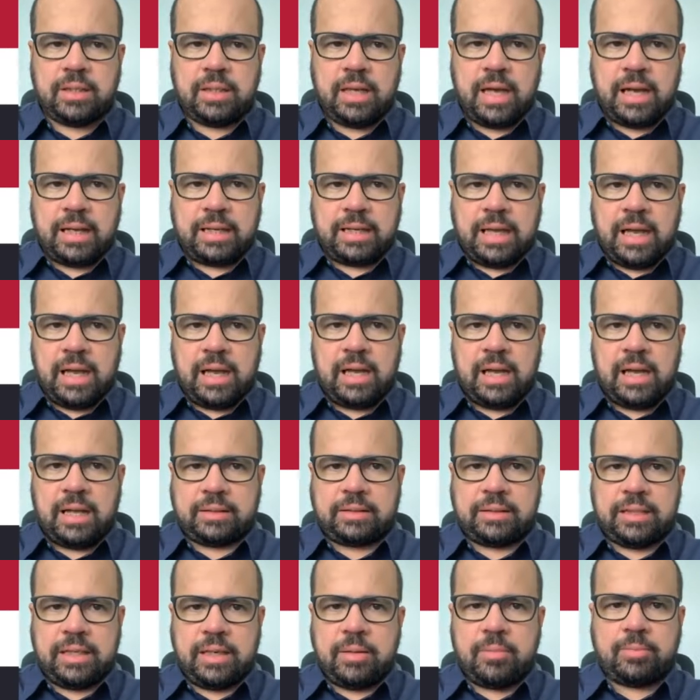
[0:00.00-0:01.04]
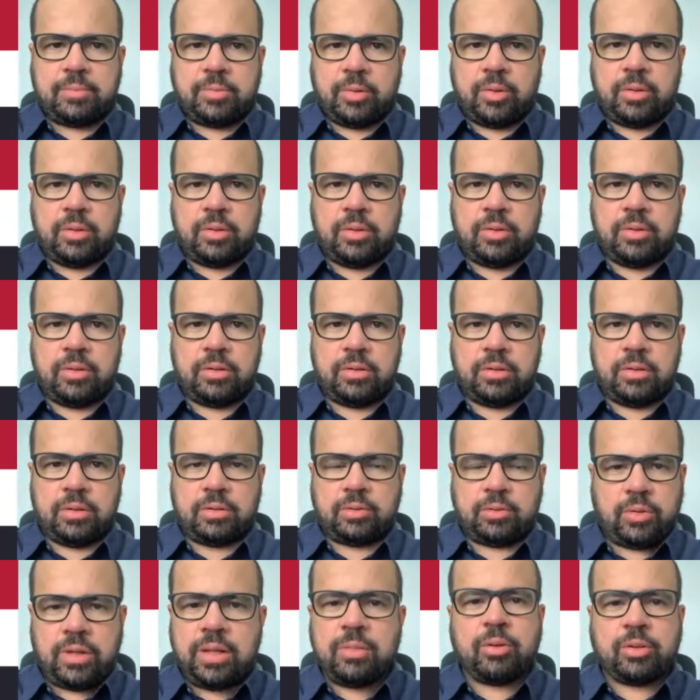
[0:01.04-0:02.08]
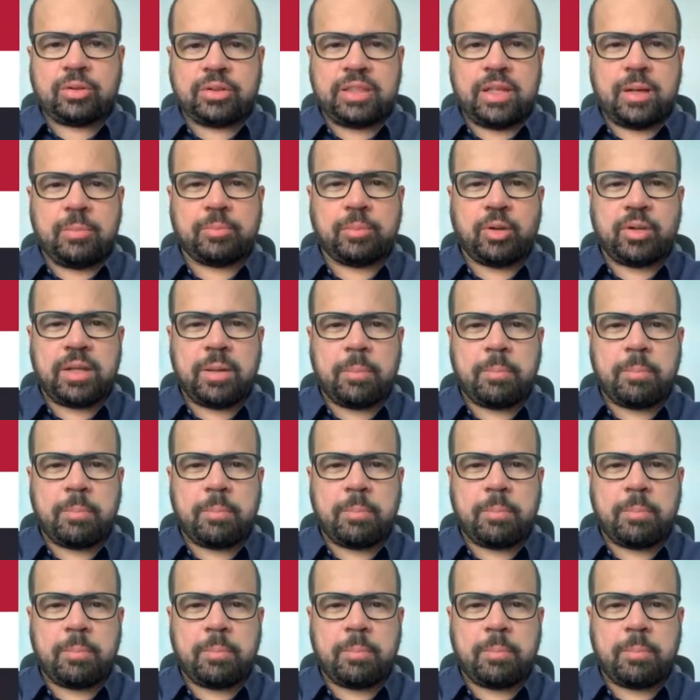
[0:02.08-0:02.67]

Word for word: acá a tiempo, tuvimos tiempo de